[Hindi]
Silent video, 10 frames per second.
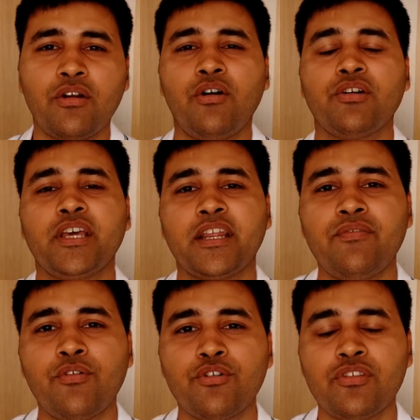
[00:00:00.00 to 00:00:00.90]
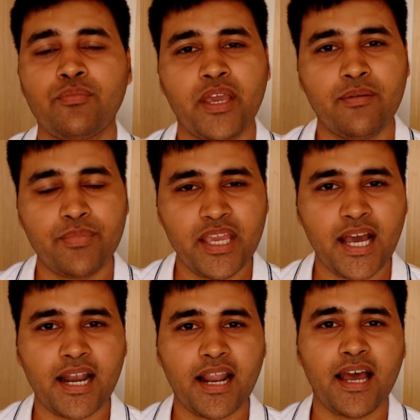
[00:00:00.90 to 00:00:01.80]
और ऑनर के फ़ोन्स में भी
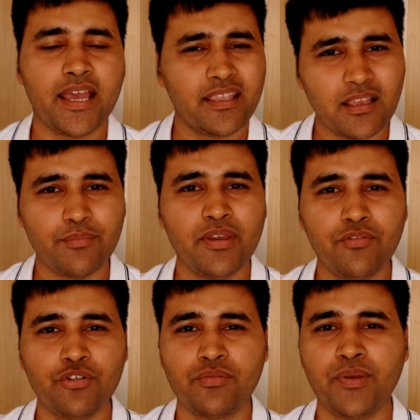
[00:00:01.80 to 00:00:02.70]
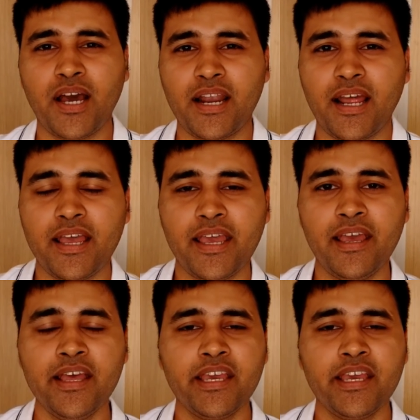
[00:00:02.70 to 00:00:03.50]
आ रहा है सभी फ़ोन्स में आ रहा है